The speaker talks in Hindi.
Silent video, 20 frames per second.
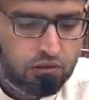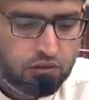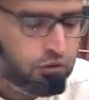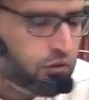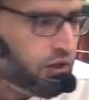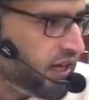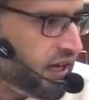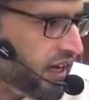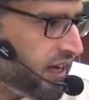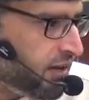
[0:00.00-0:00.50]

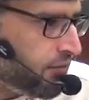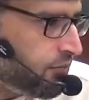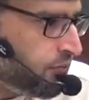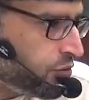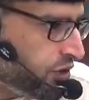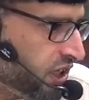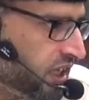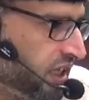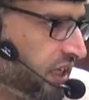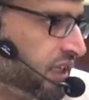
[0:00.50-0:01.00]
जो है
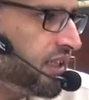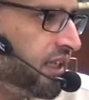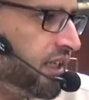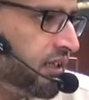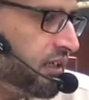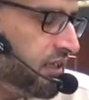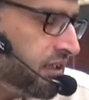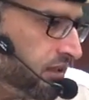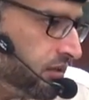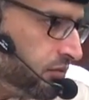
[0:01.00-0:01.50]
वो निकलना
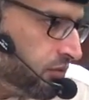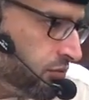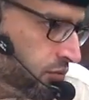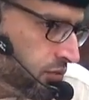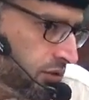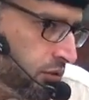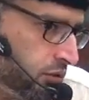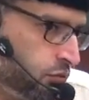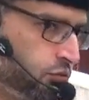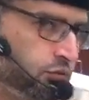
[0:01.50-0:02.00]

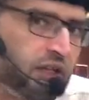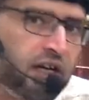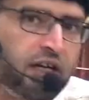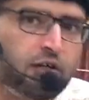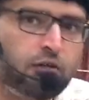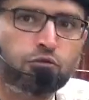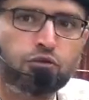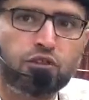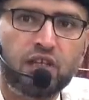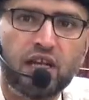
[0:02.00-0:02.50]
तो खुदा
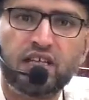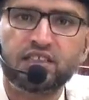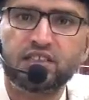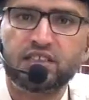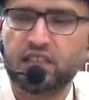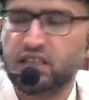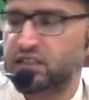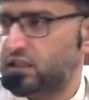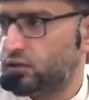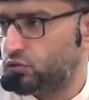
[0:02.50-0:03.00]
को तलाश
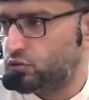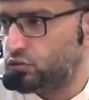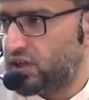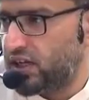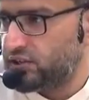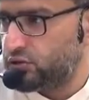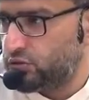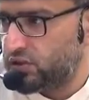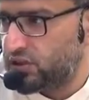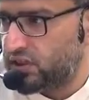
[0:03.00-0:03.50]
करना
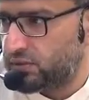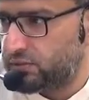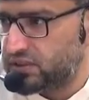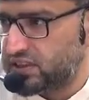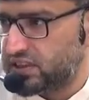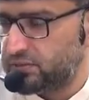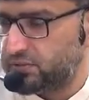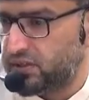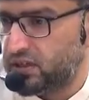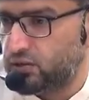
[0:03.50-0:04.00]
खुदा जो का
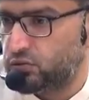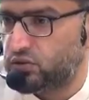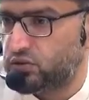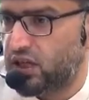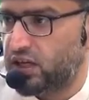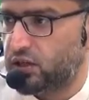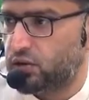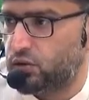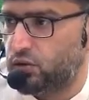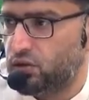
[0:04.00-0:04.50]
मतलब है
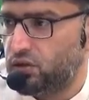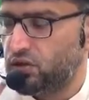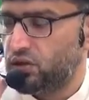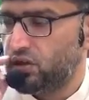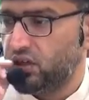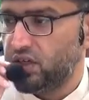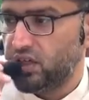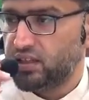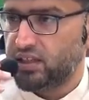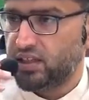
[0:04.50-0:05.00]
खुदा को
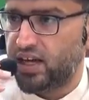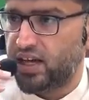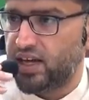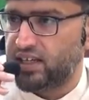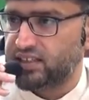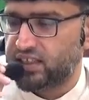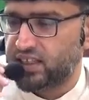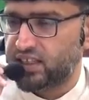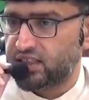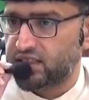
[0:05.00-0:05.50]

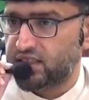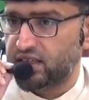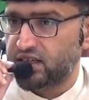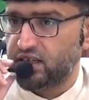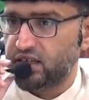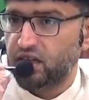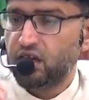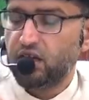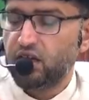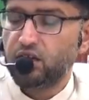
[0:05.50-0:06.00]
तलाश करना
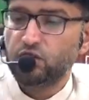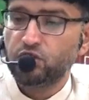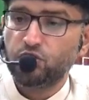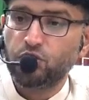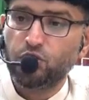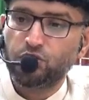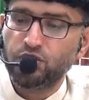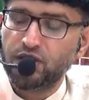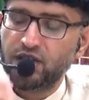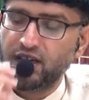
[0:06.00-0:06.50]

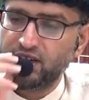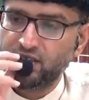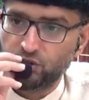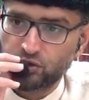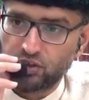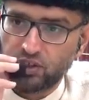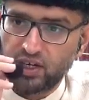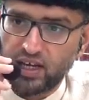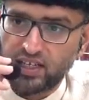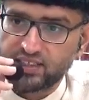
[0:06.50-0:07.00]
तो खुदा को
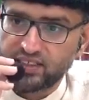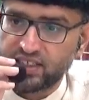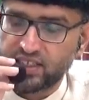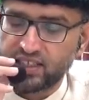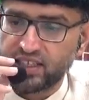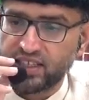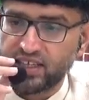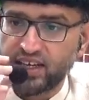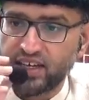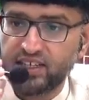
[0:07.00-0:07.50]
तलाश
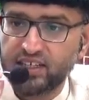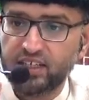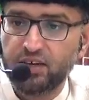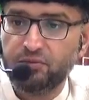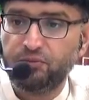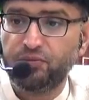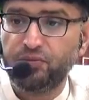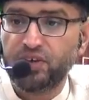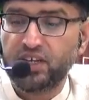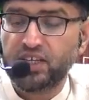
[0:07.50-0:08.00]
करने के
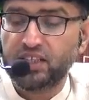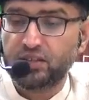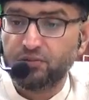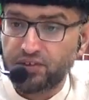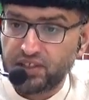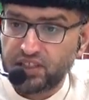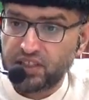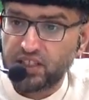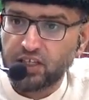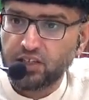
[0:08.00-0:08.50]
लिए
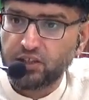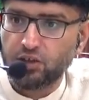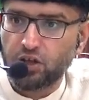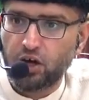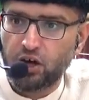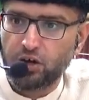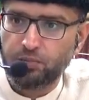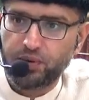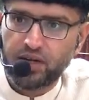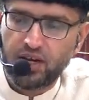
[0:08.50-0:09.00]
फितरी
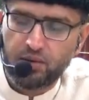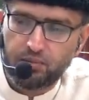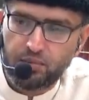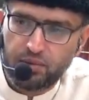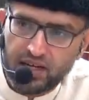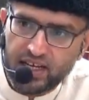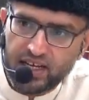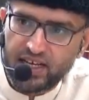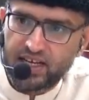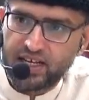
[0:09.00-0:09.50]
तौर पर
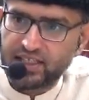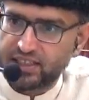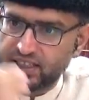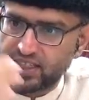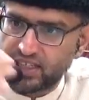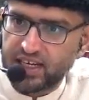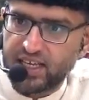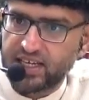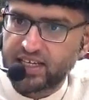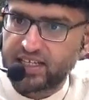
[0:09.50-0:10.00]
हमारे
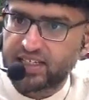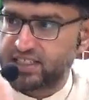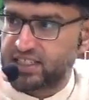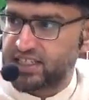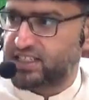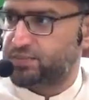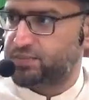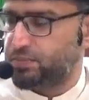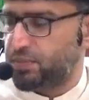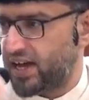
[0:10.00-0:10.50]
अंदर एक
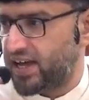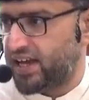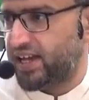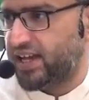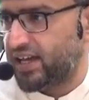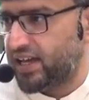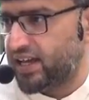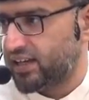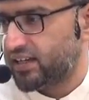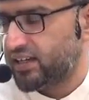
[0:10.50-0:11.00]
जज्बा
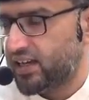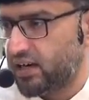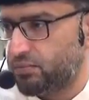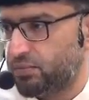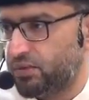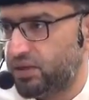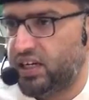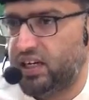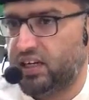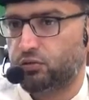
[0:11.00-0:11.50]
है कि
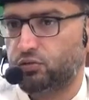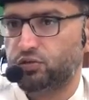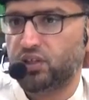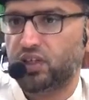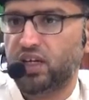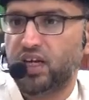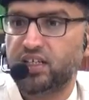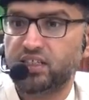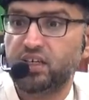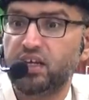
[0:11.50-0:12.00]
हम अल्लाह को
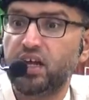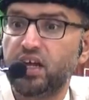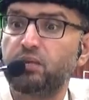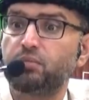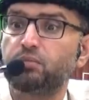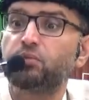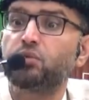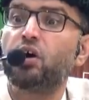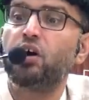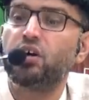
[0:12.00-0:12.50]
तलाश करें
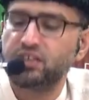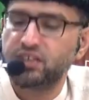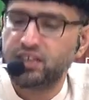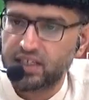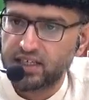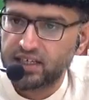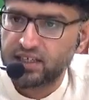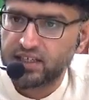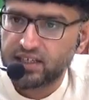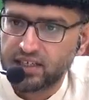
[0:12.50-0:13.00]
हम कौन
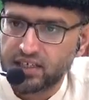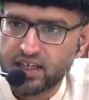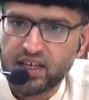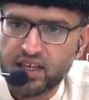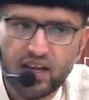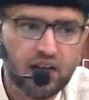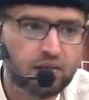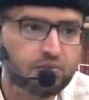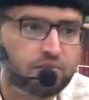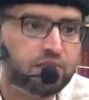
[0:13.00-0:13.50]
हैं
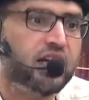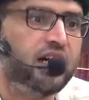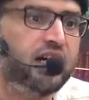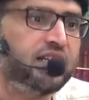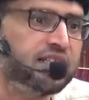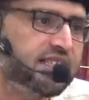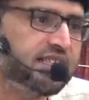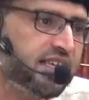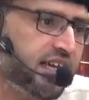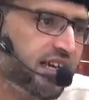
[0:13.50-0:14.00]
हम
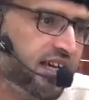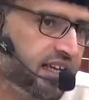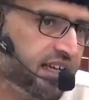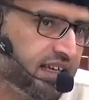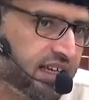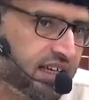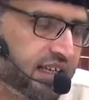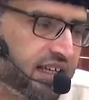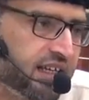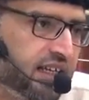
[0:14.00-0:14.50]
कहाँ से आए
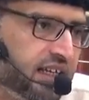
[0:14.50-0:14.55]
हैं